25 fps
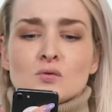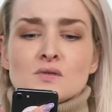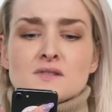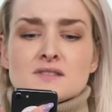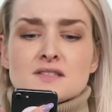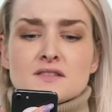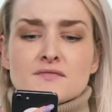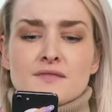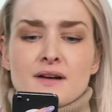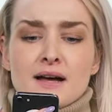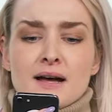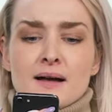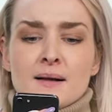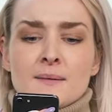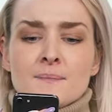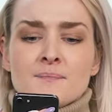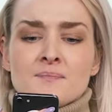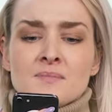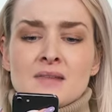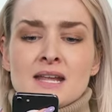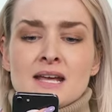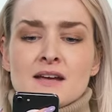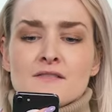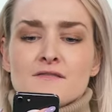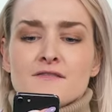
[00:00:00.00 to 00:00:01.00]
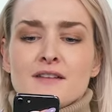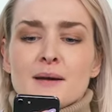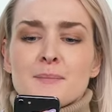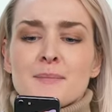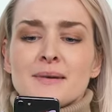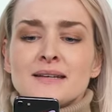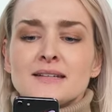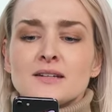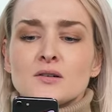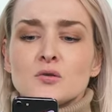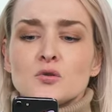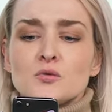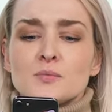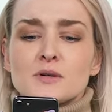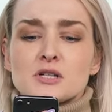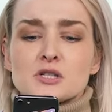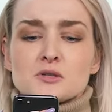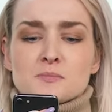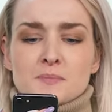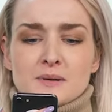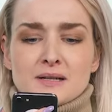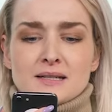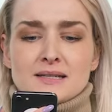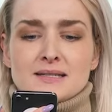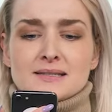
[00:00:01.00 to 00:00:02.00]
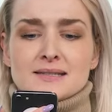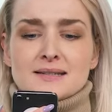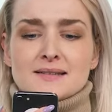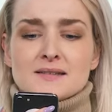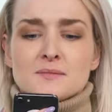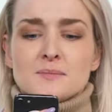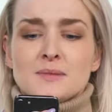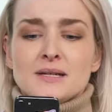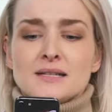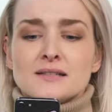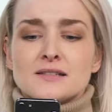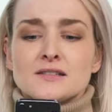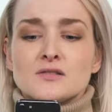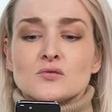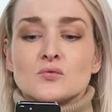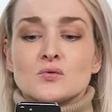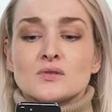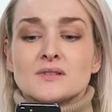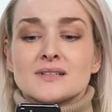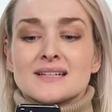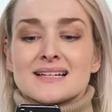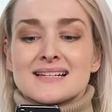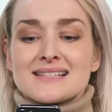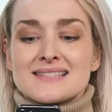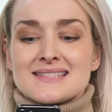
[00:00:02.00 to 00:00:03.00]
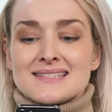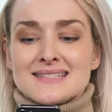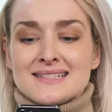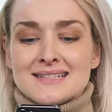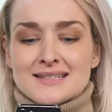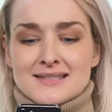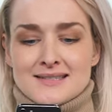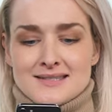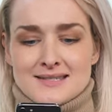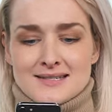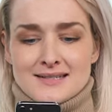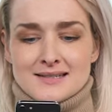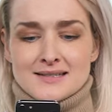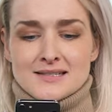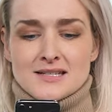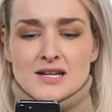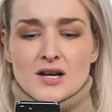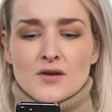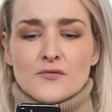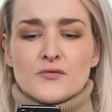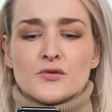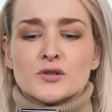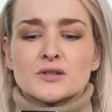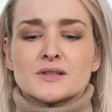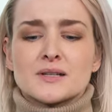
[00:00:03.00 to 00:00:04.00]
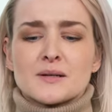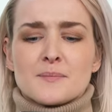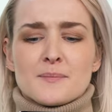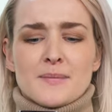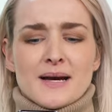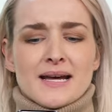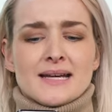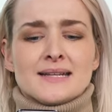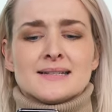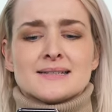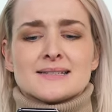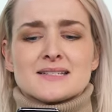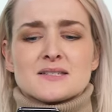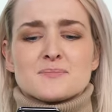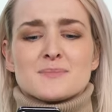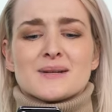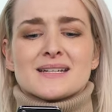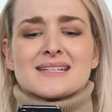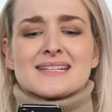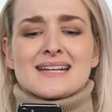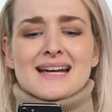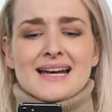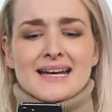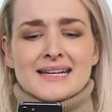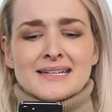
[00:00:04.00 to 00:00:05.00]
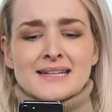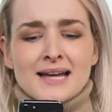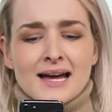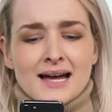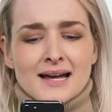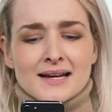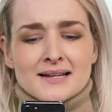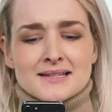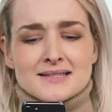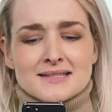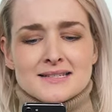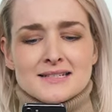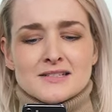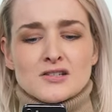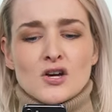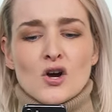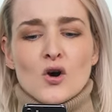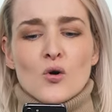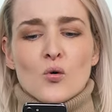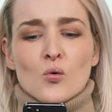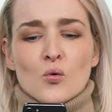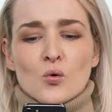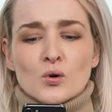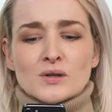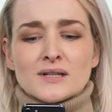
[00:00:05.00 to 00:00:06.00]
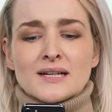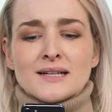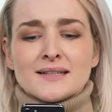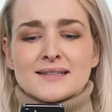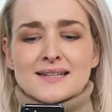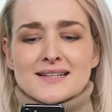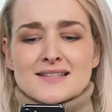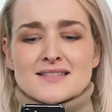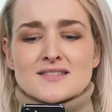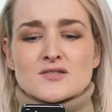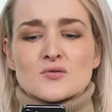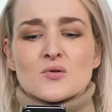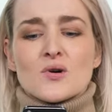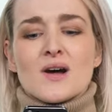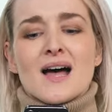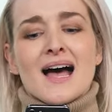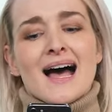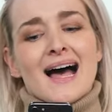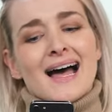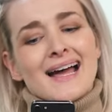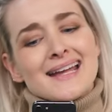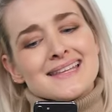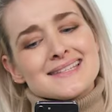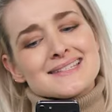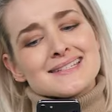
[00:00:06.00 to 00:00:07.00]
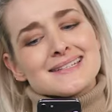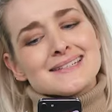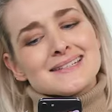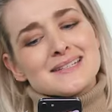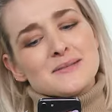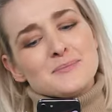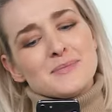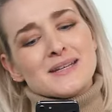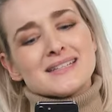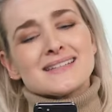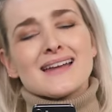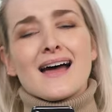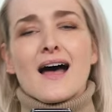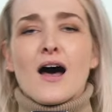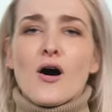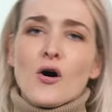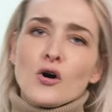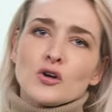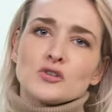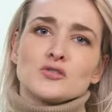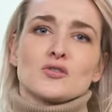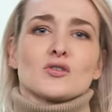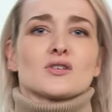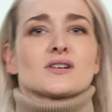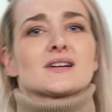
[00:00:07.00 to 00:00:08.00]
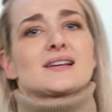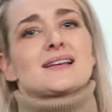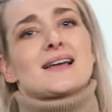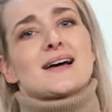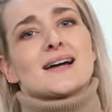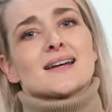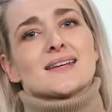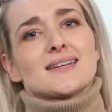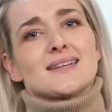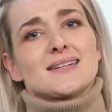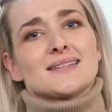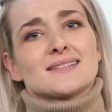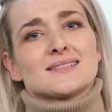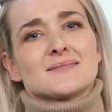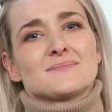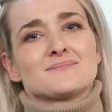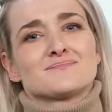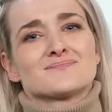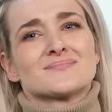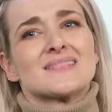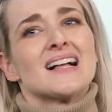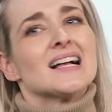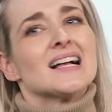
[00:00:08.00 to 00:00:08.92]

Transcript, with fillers: Und zwar, wenn man darüber spricht, dass Mädchen unten rasiert sind, wird gemeint, dass man keine Haare sieht oder dass so ein Zentimeter auch noch klar geht